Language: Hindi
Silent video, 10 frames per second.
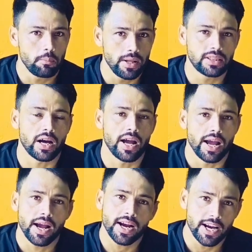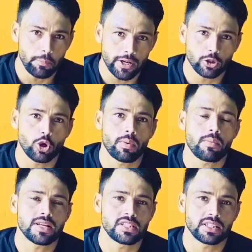मिलता है गिफ्ट के तौर पर
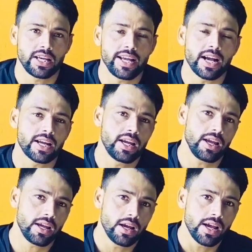मान सकते हैं या कि